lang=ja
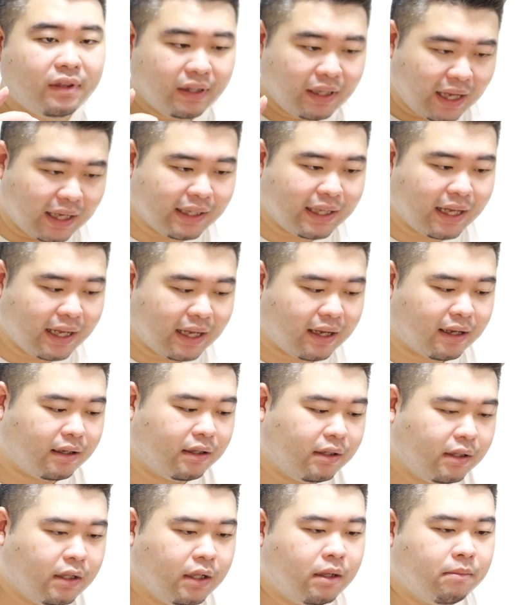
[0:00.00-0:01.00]
ただ、
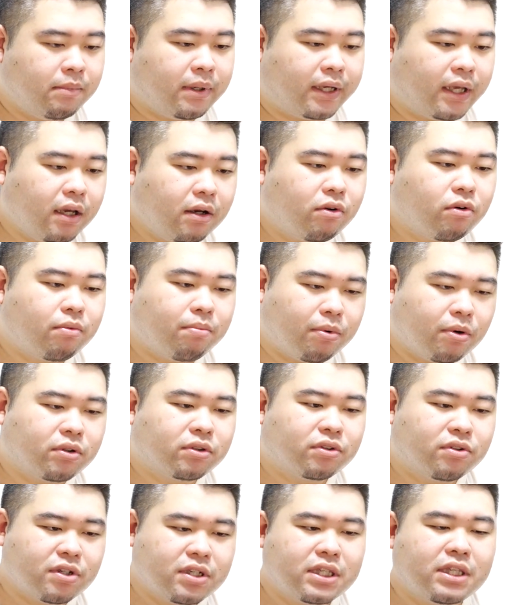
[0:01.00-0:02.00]
まあ、結構
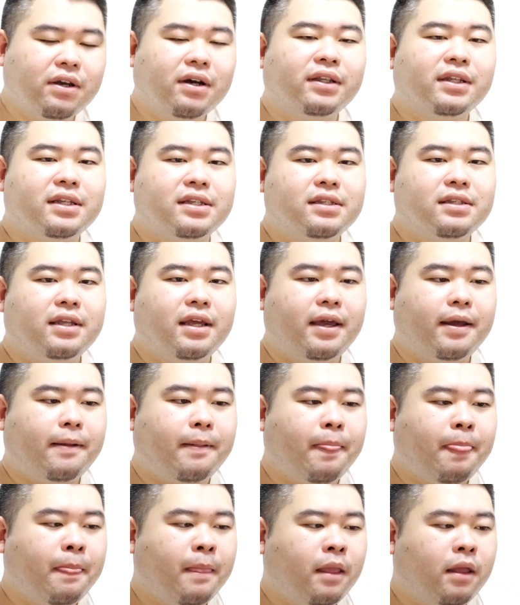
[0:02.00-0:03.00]
僕としてはですね、